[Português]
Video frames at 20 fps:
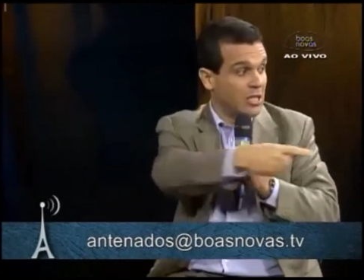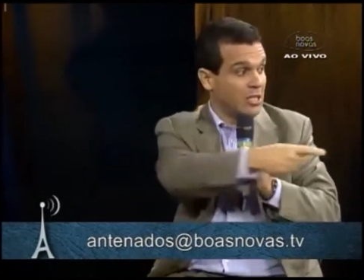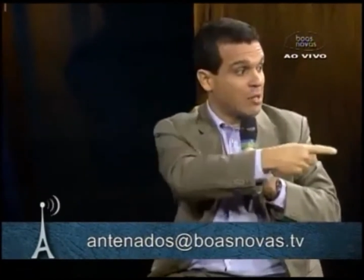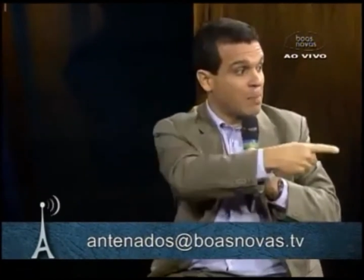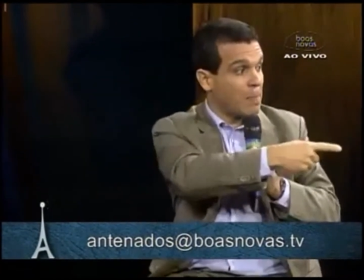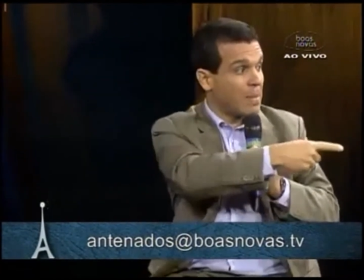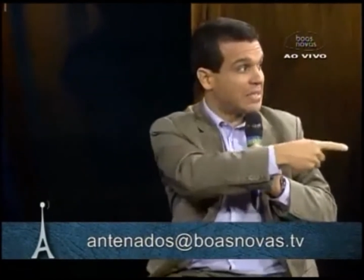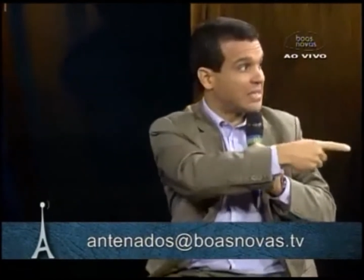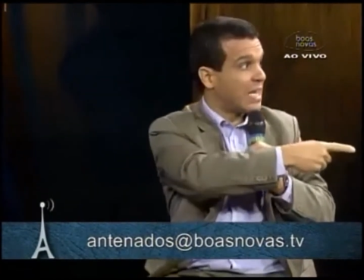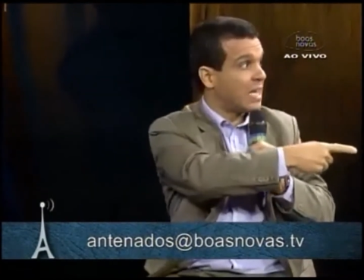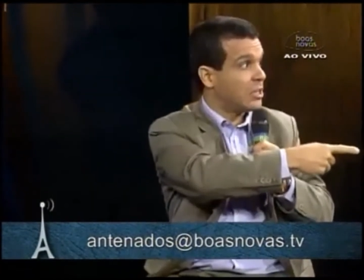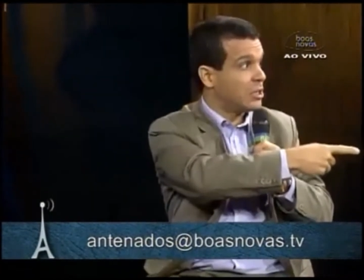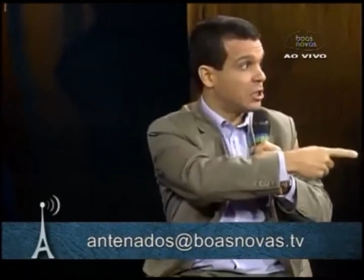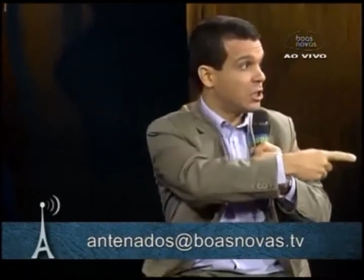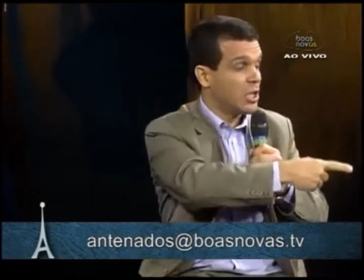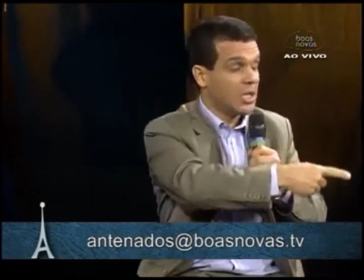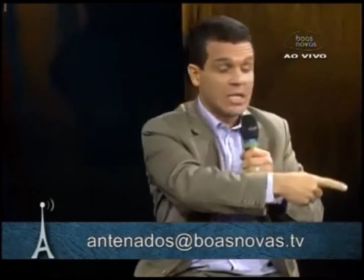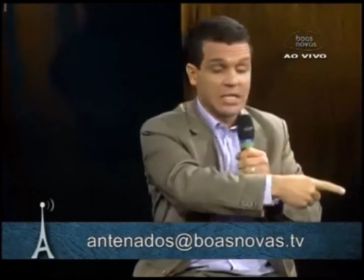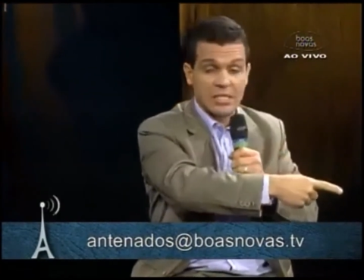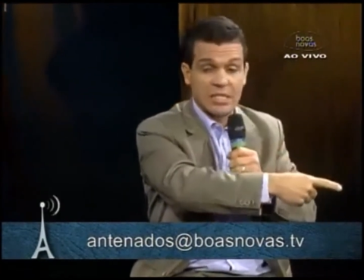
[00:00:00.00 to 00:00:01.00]
Nessa
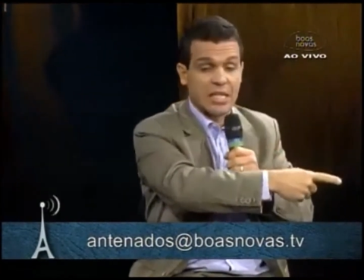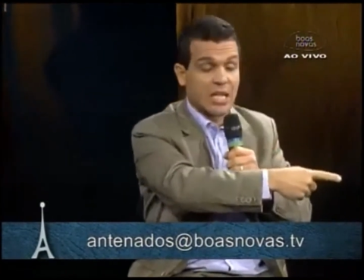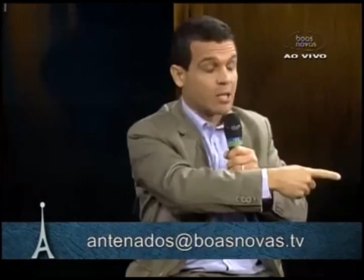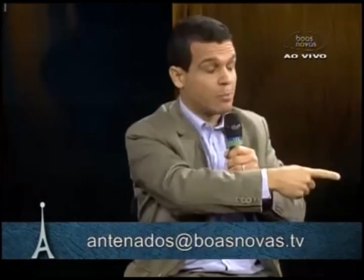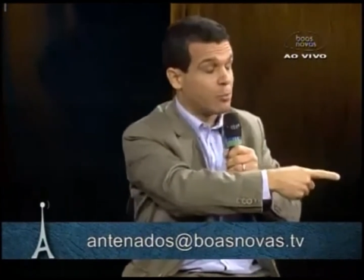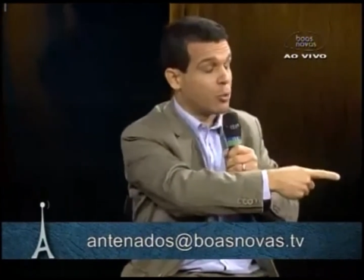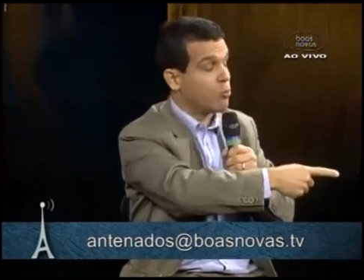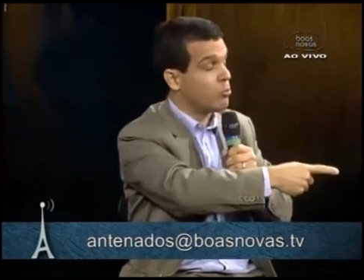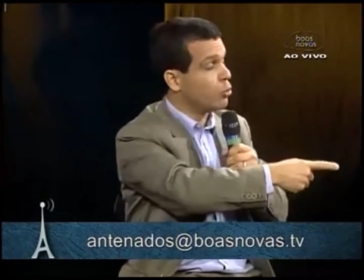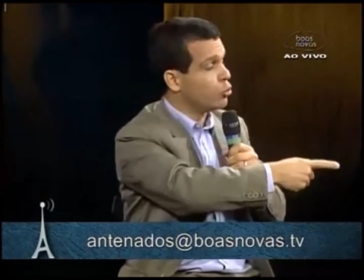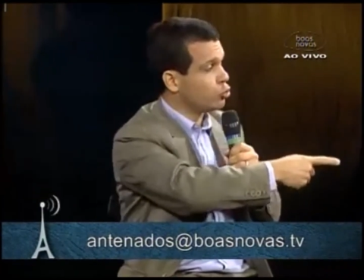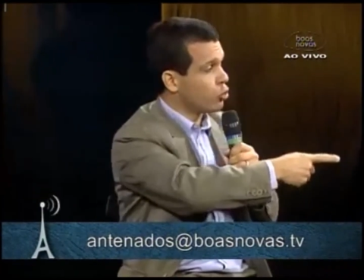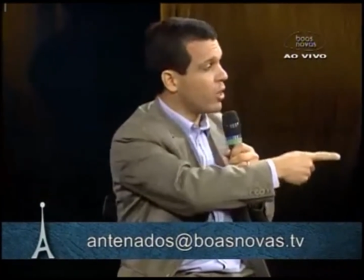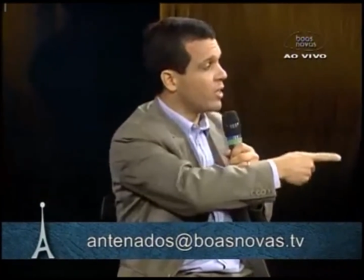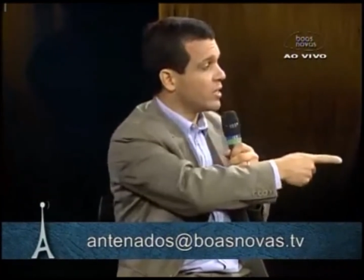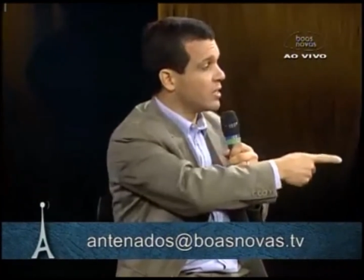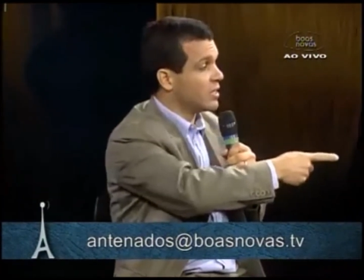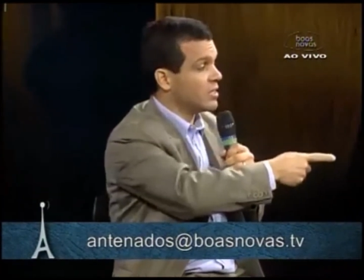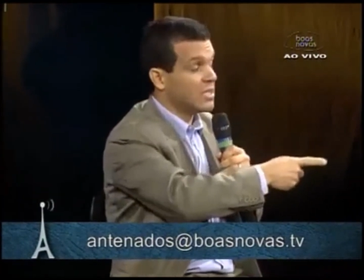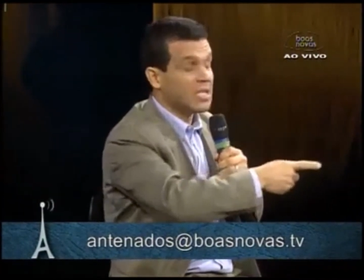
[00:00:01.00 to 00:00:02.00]
passagem citada pelo irmão
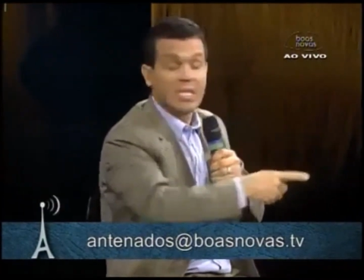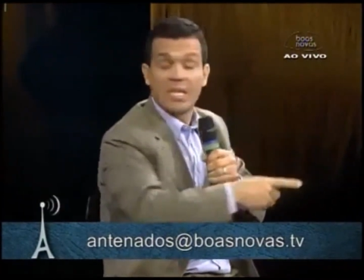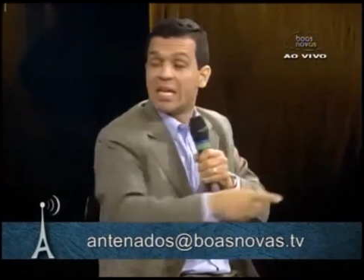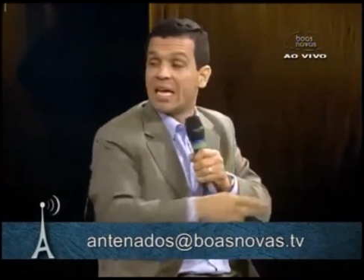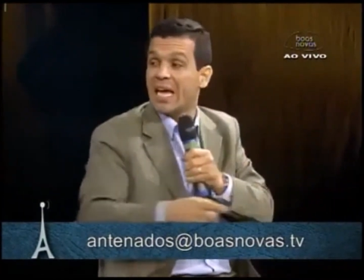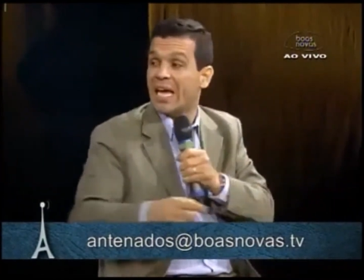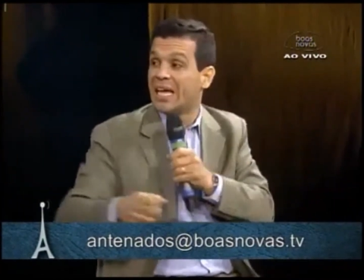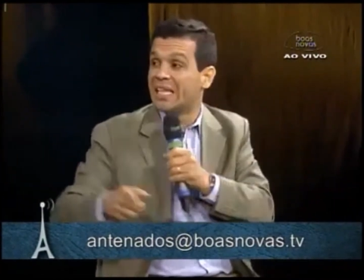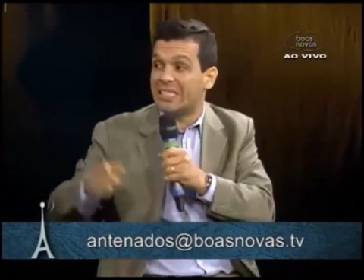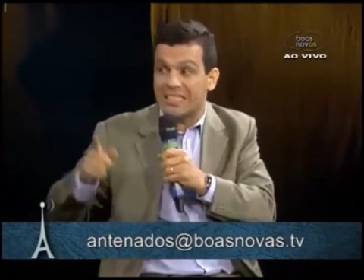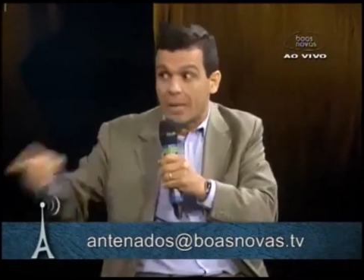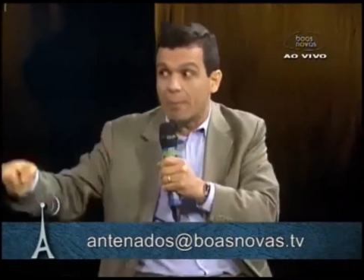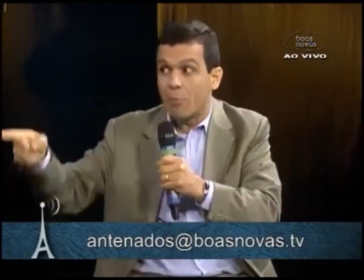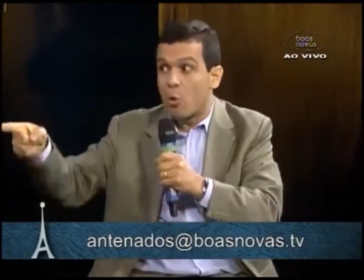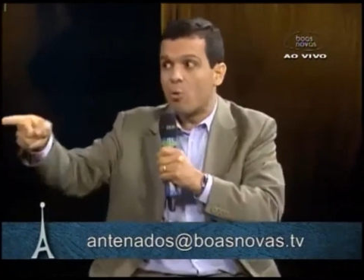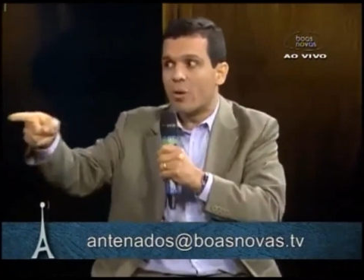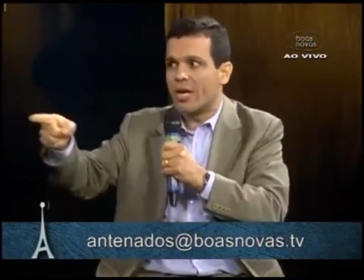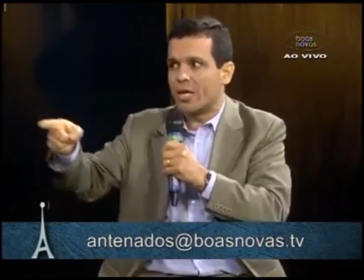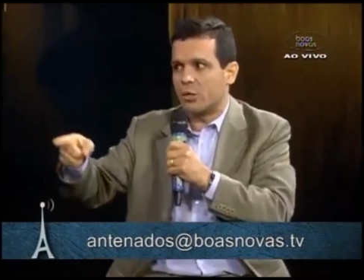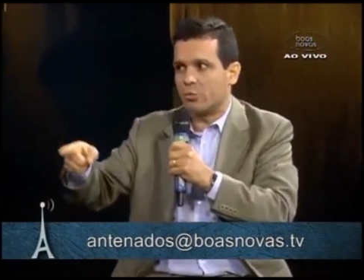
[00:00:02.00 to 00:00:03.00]
Jonathan, é,
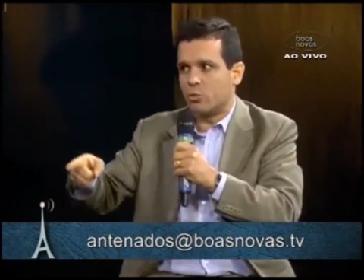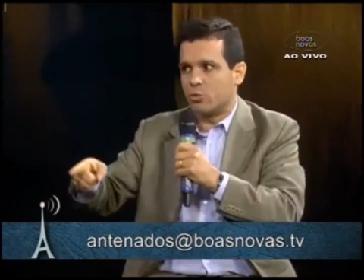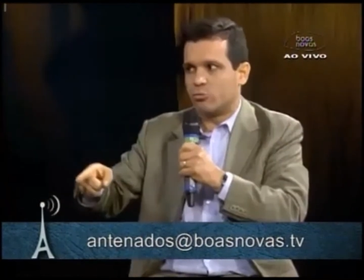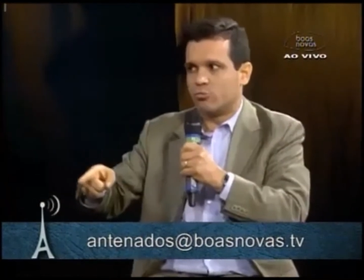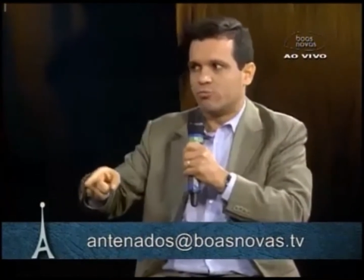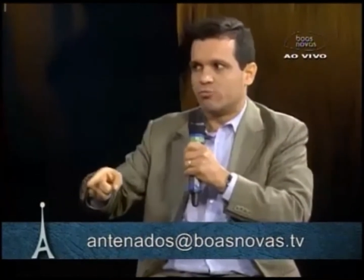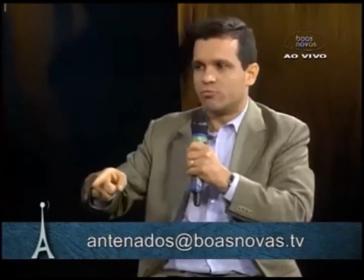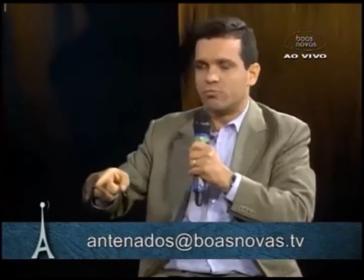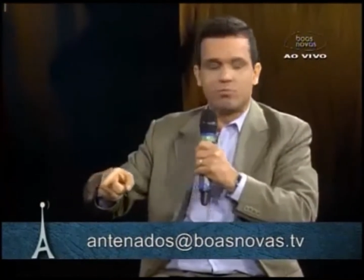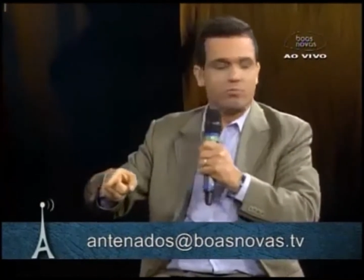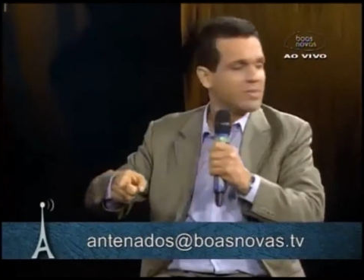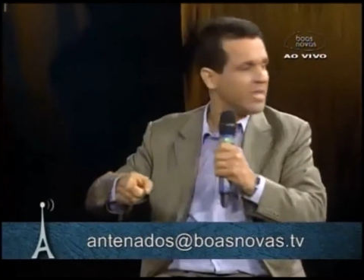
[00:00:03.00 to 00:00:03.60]
tem bom ânimo,